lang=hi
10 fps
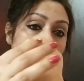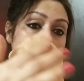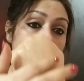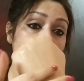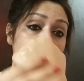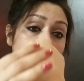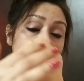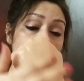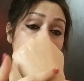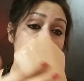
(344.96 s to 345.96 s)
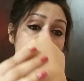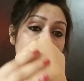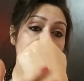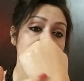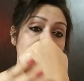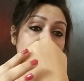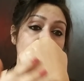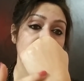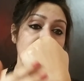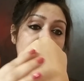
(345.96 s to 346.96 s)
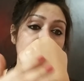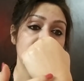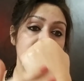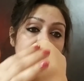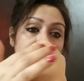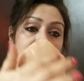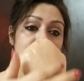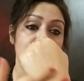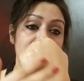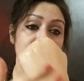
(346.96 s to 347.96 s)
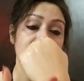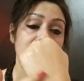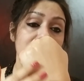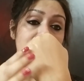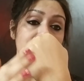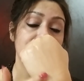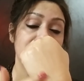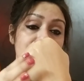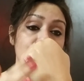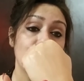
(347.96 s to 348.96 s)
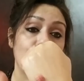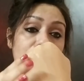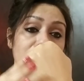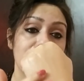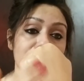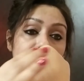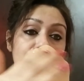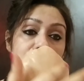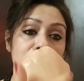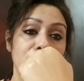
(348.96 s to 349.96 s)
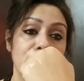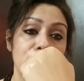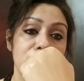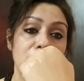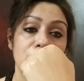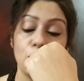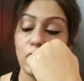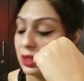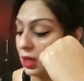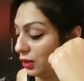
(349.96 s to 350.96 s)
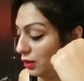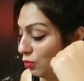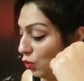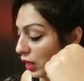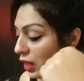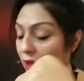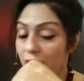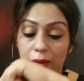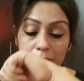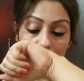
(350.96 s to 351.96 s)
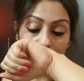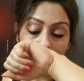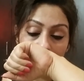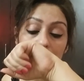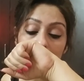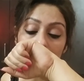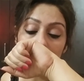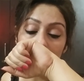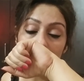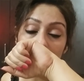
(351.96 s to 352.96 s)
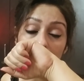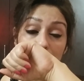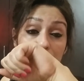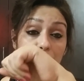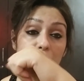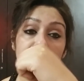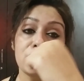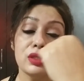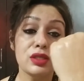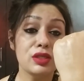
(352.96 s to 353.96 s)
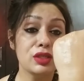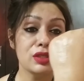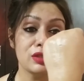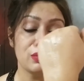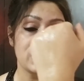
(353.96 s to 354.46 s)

एंड रिजल्ट आर रियली अमेजिंग ट्रस्ट मी गाइज मैं इसको बहुत टाइम से यूज़ कर रही हूँ इसीलिए थोड़ा सा ख़त्म हो गया ये एंड फ्रेगरेंस इज़ जस्ट